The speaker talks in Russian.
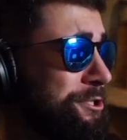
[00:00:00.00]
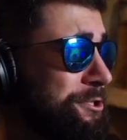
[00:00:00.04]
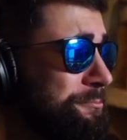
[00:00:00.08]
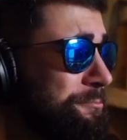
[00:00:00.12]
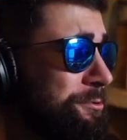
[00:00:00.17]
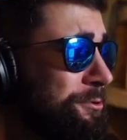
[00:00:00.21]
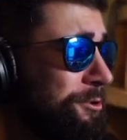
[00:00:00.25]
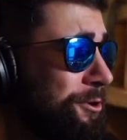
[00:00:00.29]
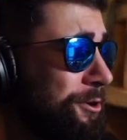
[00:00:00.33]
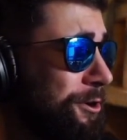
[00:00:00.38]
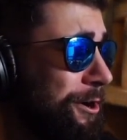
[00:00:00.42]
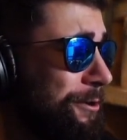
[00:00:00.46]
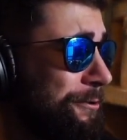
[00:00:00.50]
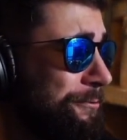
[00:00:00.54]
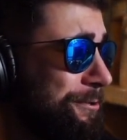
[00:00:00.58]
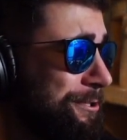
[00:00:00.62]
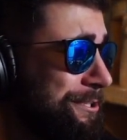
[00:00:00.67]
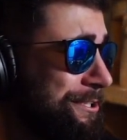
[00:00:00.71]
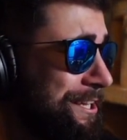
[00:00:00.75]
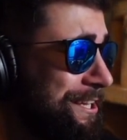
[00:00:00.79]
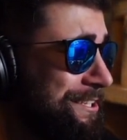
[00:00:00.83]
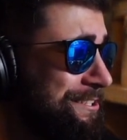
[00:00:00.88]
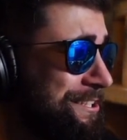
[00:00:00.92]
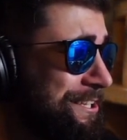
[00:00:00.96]
мой,
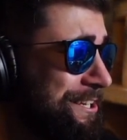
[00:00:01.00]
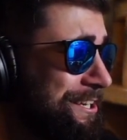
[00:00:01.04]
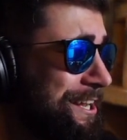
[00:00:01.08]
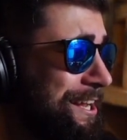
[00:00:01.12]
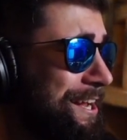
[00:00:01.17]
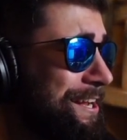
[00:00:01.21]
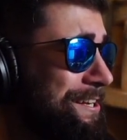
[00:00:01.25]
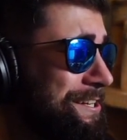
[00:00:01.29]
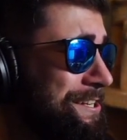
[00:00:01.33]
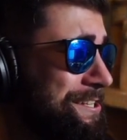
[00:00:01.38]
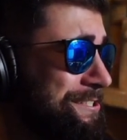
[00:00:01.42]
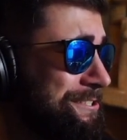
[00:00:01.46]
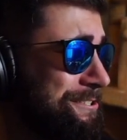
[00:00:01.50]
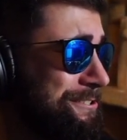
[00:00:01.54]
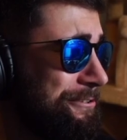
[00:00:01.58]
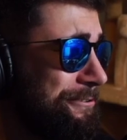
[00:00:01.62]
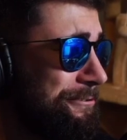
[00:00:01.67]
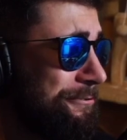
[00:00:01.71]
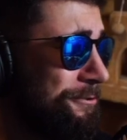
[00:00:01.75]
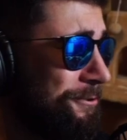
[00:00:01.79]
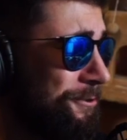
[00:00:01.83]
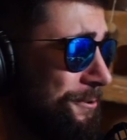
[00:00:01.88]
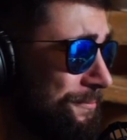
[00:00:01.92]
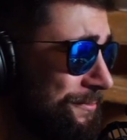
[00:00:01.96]
вот это реально
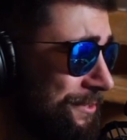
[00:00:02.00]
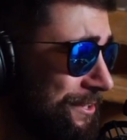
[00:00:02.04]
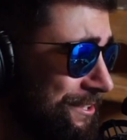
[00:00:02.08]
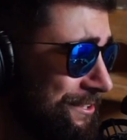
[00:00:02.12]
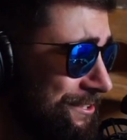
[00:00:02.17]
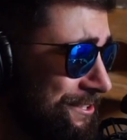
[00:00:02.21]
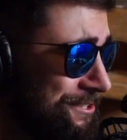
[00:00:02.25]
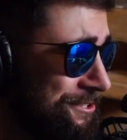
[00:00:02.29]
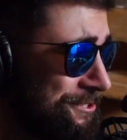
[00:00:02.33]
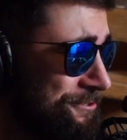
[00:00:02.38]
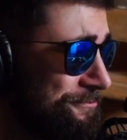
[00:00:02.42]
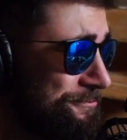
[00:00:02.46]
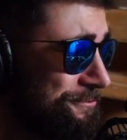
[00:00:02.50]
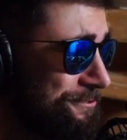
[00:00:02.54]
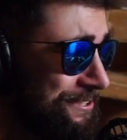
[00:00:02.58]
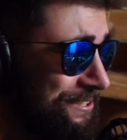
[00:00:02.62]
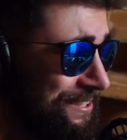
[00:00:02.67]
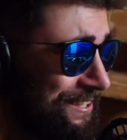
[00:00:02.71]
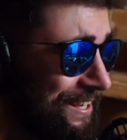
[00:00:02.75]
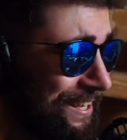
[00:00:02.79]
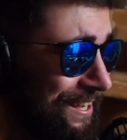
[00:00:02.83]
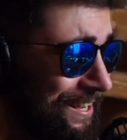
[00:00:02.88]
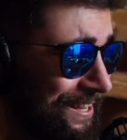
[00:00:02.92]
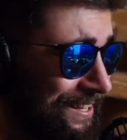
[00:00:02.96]
стрёмно, это жутко.